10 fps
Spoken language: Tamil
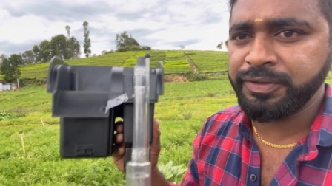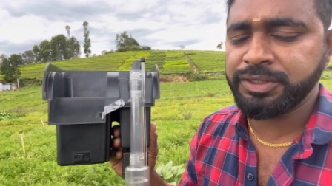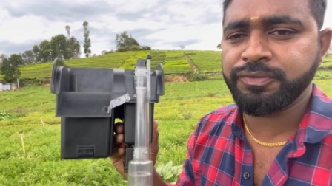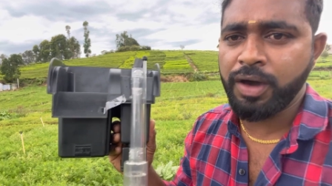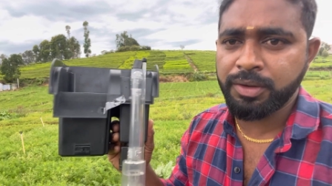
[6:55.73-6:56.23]

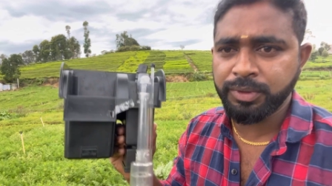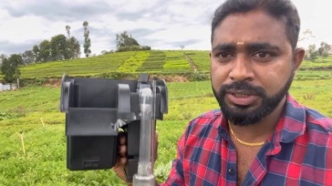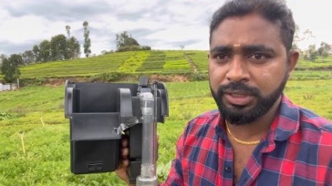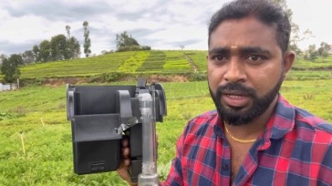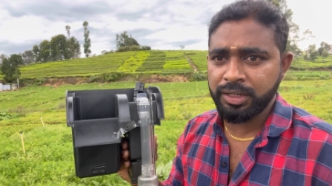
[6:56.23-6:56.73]
ஃபிஷ் ஃபார்ம்
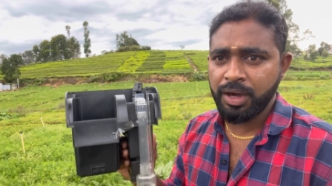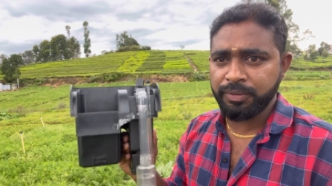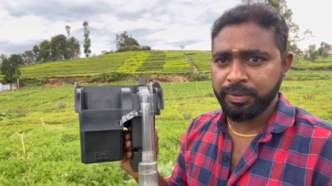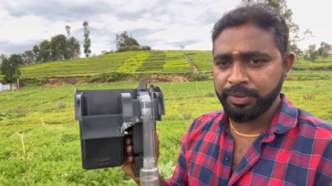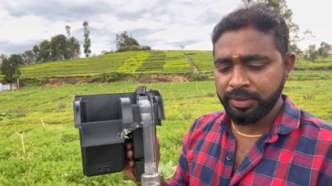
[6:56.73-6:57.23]
வச்சுருக்காரு
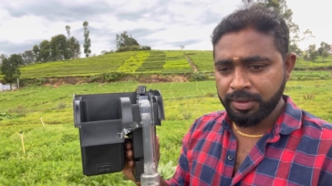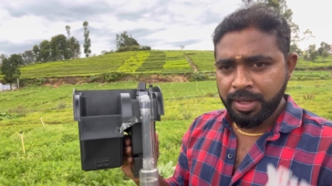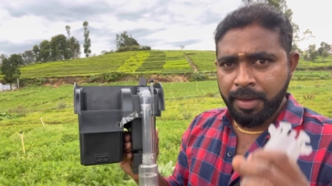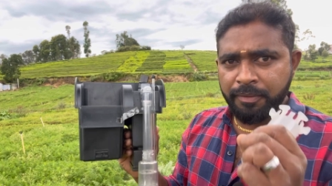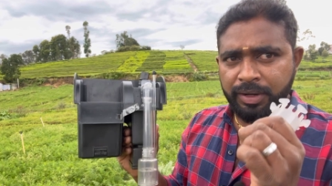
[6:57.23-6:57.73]
அவர்கிட்ட வந்து
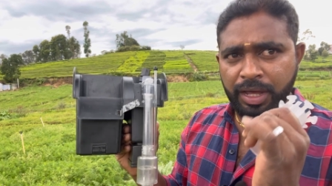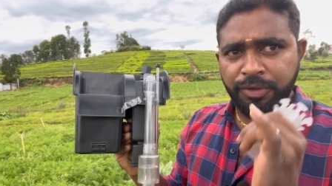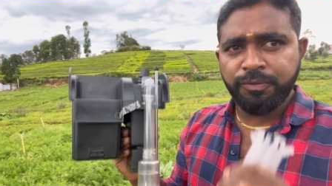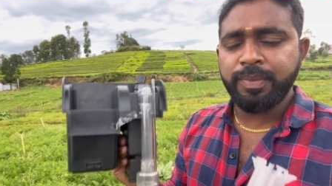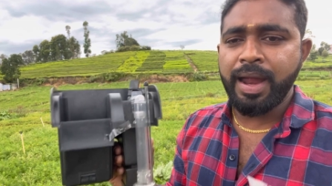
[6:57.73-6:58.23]

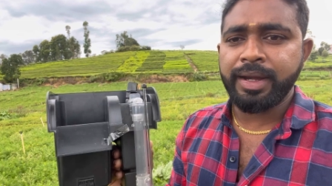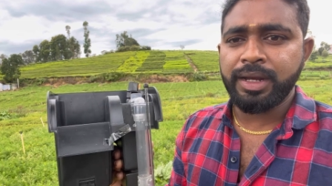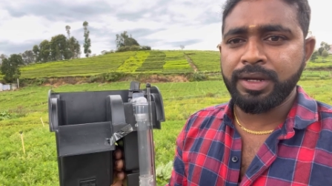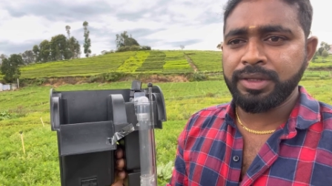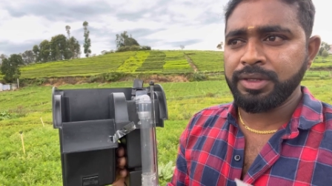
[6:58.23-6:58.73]
லைவ்
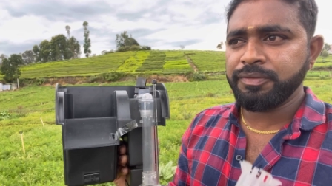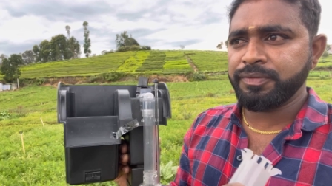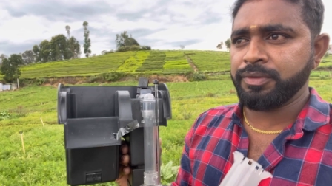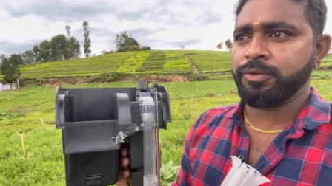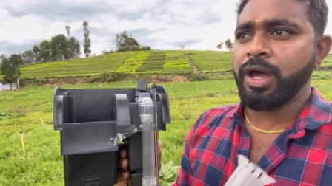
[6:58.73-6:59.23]
பிளான்ட்லேருந்து
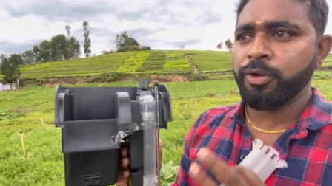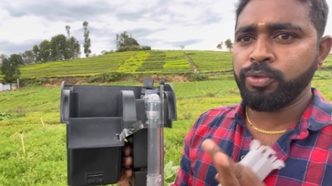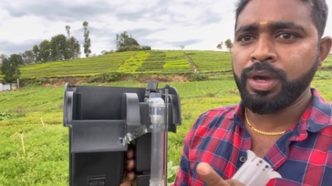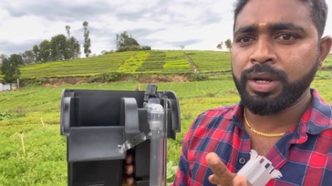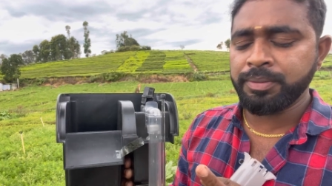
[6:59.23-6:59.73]
ஒரு
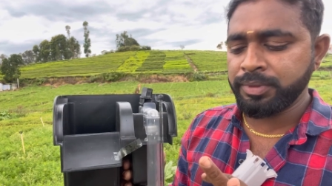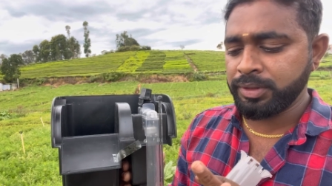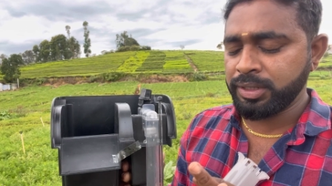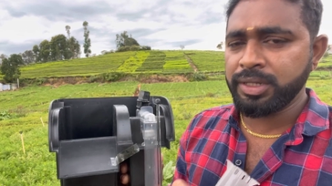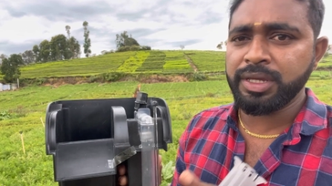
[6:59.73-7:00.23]

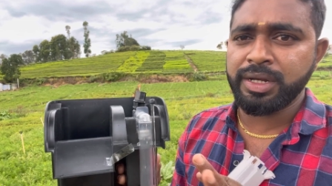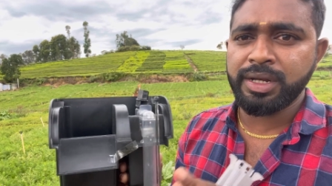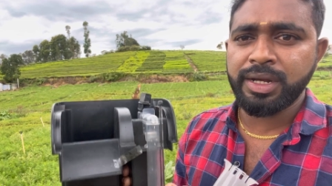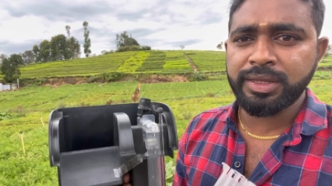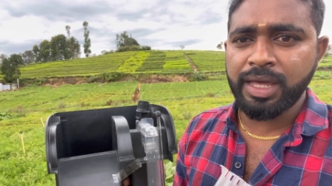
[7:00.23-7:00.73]
அக்வாரம்க்கு
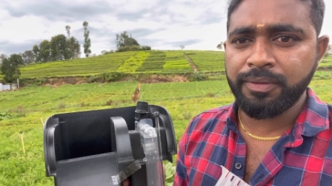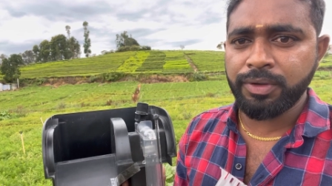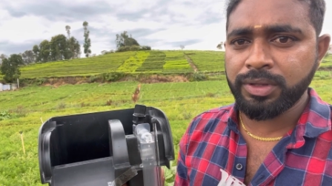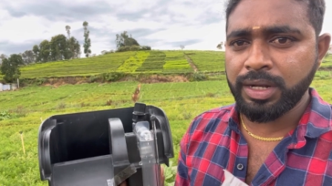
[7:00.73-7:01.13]
என்னென்ன தேவையோ